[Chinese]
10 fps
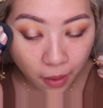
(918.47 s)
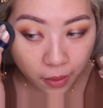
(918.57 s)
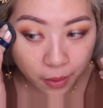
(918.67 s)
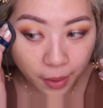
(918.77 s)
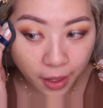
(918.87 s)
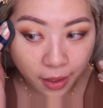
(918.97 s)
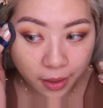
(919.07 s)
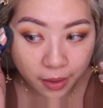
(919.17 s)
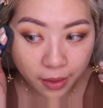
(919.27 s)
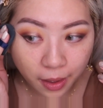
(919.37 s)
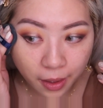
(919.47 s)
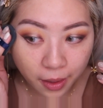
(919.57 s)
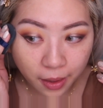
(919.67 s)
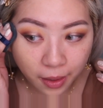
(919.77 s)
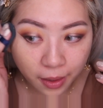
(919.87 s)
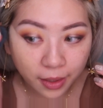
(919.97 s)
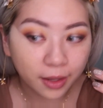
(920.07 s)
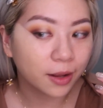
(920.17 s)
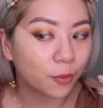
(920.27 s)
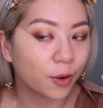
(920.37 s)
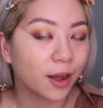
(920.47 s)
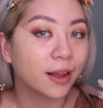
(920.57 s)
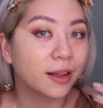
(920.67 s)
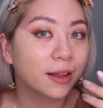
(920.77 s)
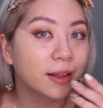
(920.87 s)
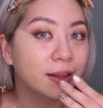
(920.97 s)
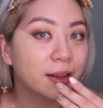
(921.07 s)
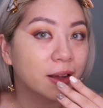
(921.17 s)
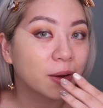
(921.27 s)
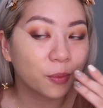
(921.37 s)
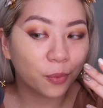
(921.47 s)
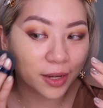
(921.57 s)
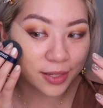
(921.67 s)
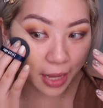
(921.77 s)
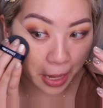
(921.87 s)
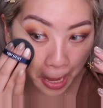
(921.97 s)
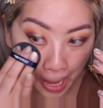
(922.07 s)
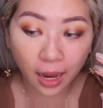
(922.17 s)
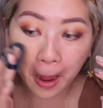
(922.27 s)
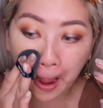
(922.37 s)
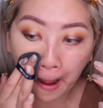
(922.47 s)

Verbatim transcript: 好可怕！哇，哇塞啊！